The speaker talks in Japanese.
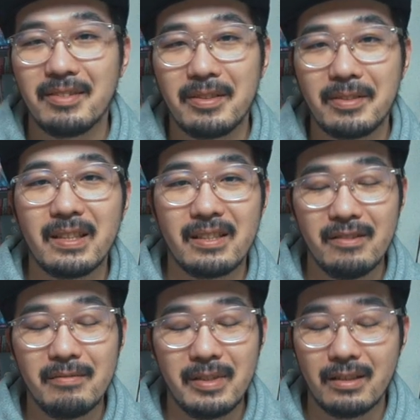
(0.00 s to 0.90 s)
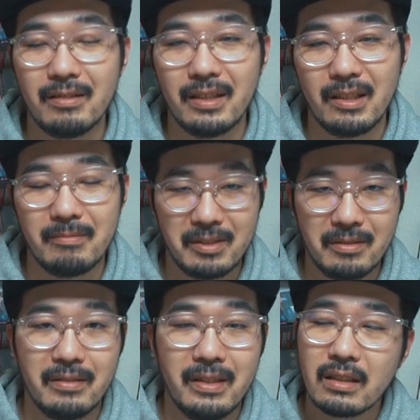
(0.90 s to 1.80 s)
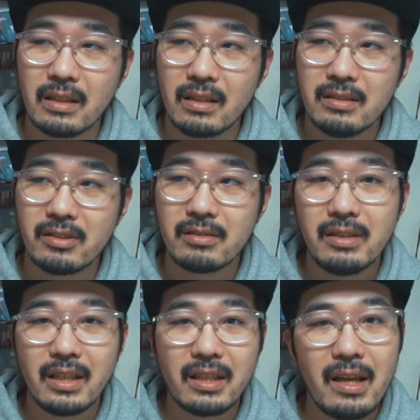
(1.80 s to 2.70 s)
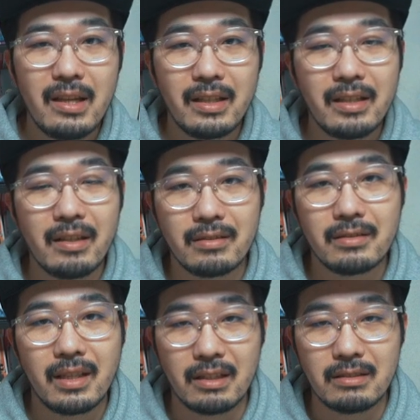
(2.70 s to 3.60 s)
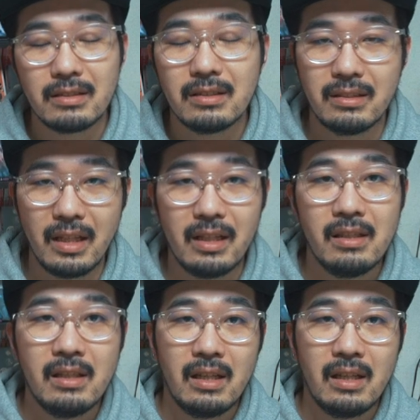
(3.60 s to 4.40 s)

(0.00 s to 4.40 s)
そういう人たちのメタファーで見ますとなんだ11回来てる客ね